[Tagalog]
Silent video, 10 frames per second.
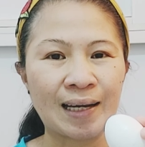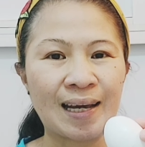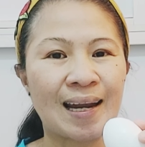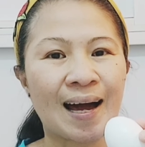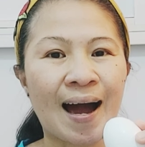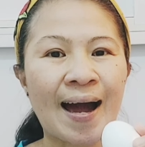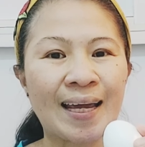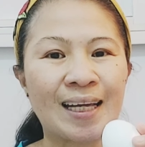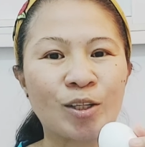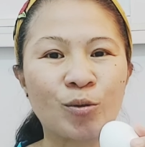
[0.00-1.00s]

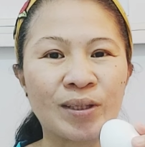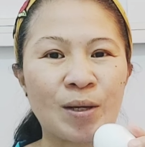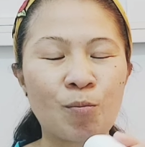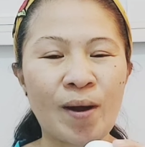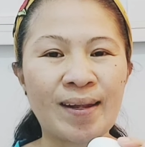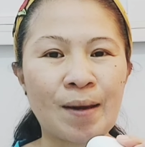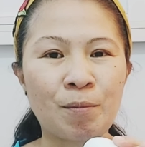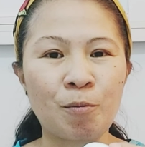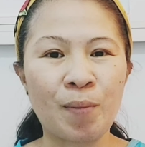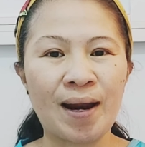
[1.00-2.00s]
kinakain, kundi pwede
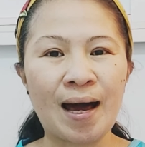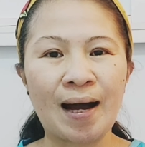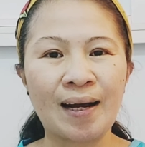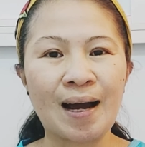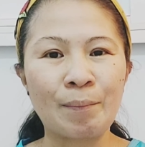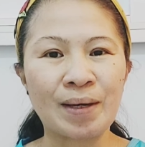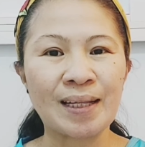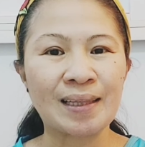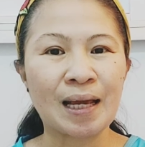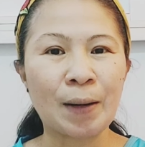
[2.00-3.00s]
po palang
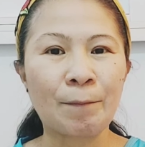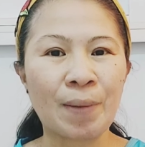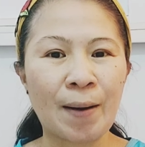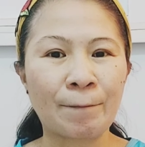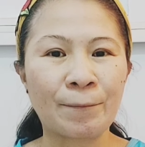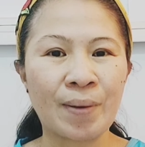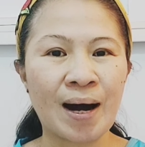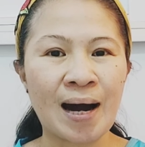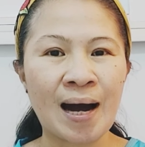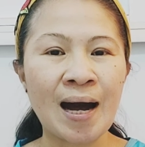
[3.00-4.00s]
gamitin
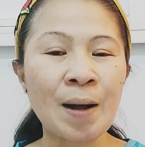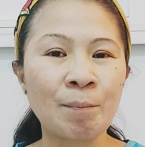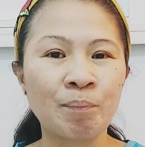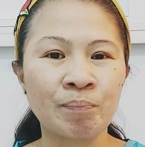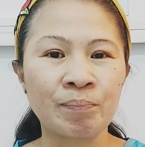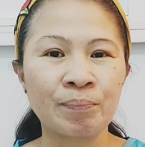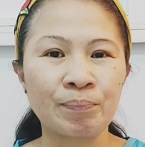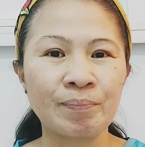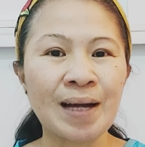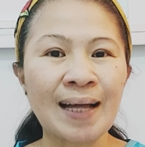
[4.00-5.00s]

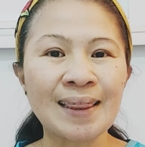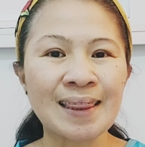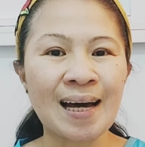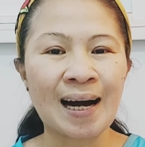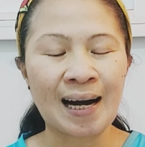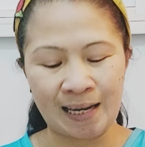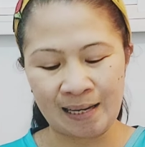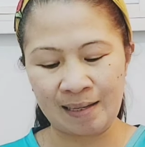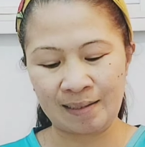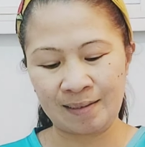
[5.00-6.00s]
pampa-ganda.
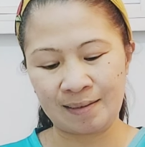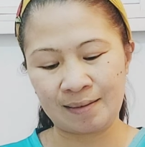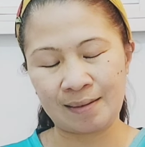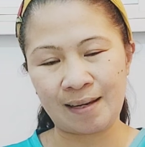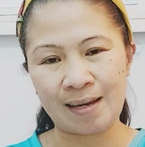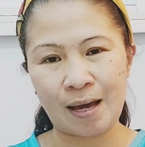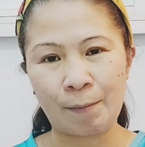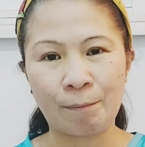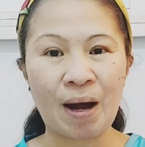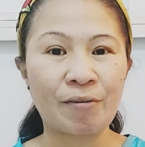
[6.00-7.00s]

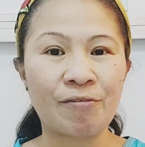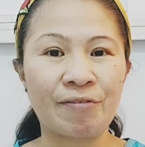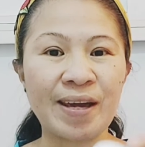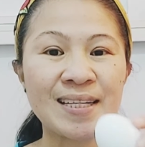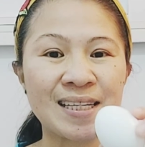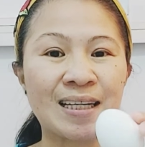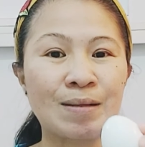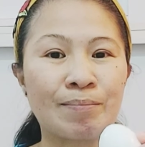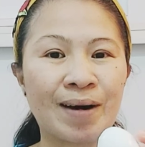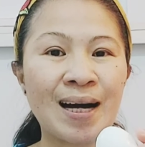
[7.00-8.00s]
Ayan, pang
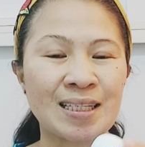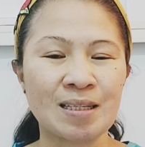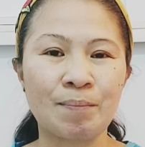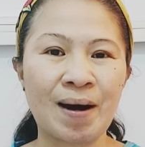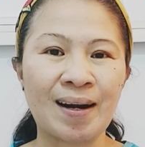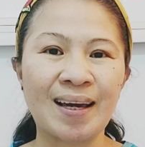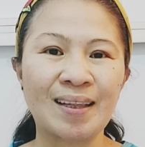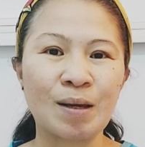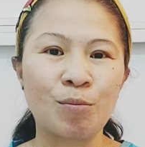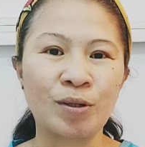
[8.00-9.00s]
facial mask para
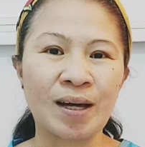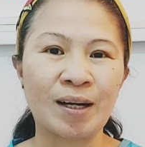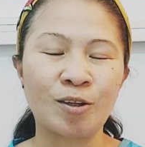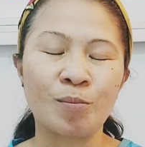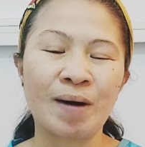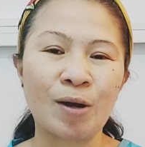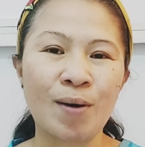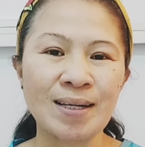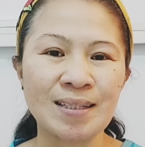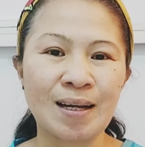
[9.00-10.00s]
hindi po tayo
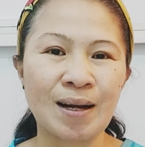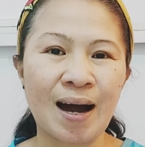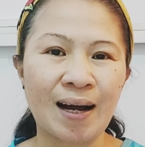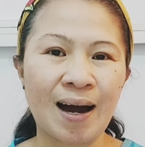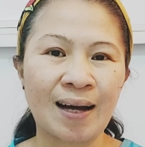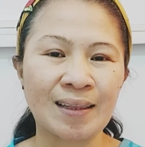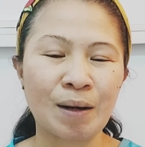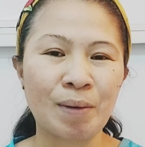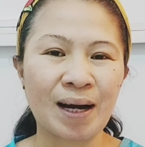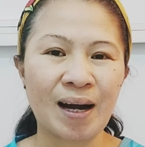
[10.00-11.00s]
maiwasan ang
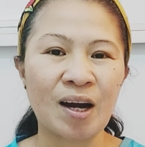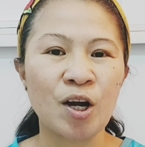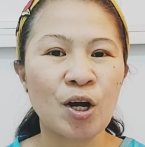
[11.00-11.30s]
ating mga